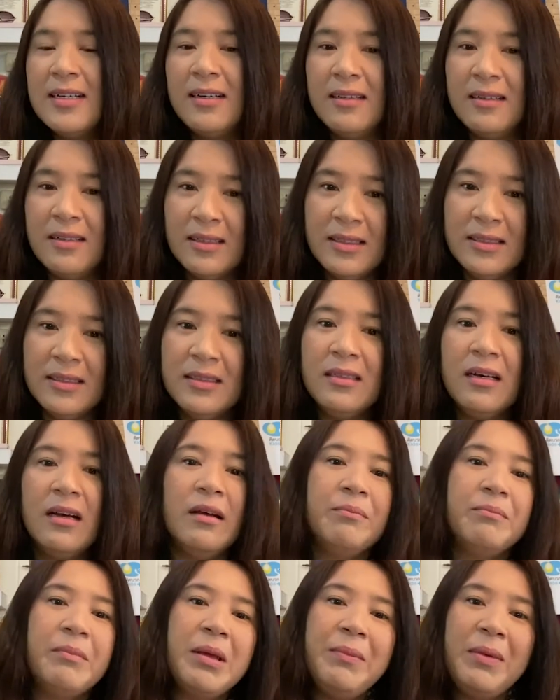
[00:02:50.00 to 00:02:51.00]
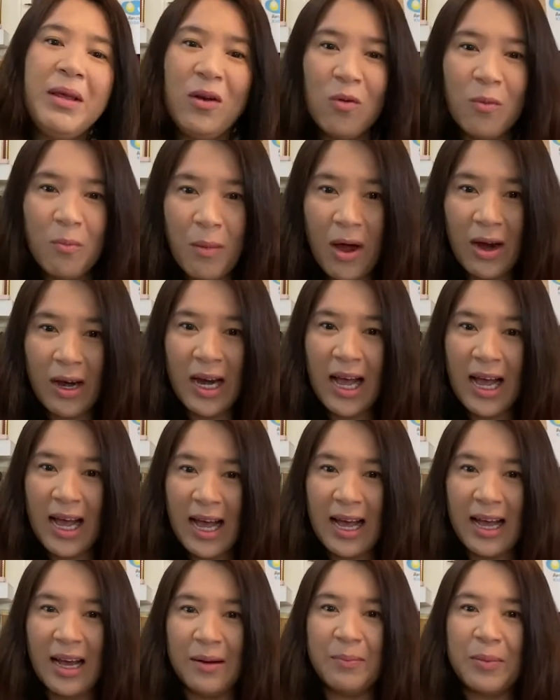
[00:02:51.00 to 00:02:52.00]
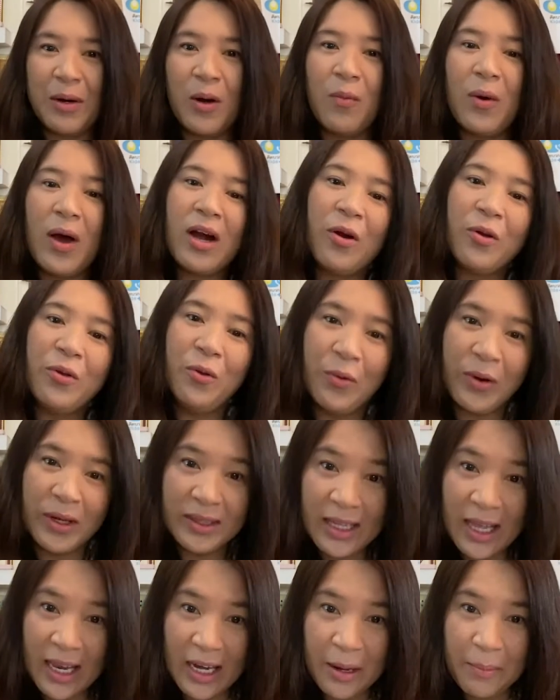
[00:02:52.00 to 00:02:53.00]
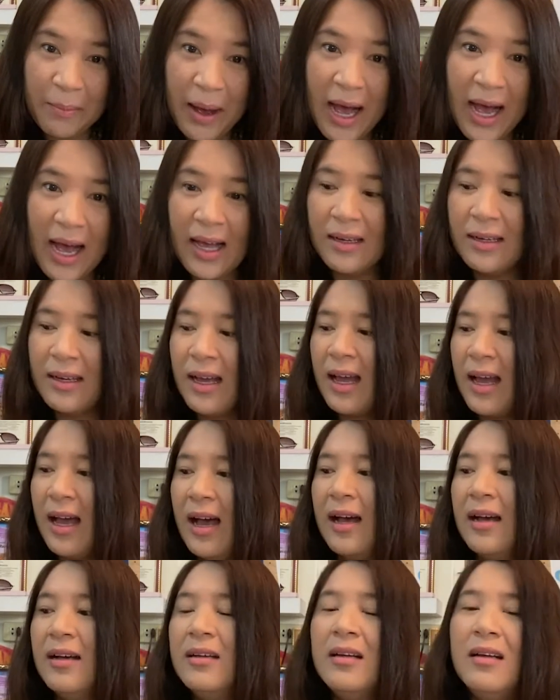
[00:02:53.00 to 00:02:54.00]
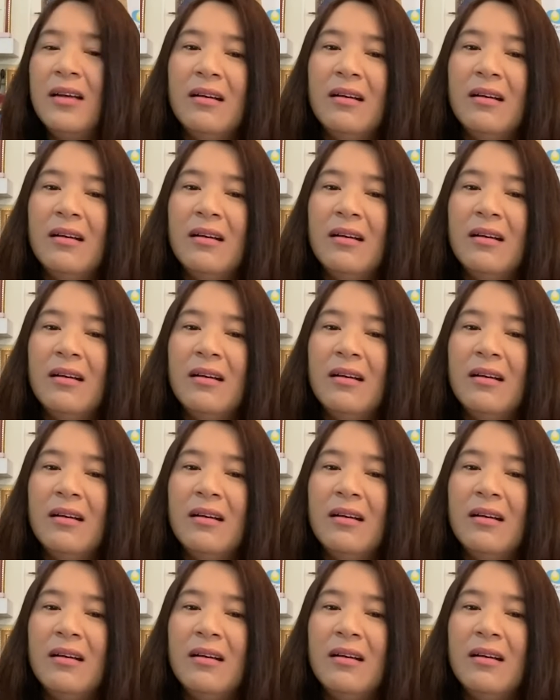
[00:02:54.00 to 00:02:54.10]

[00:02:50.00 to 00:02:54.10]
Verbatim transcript: หรือไม่มีลูกบอลละค่ะ เพราะว่าเราอยู่กันแต่ในบ้านนะคะ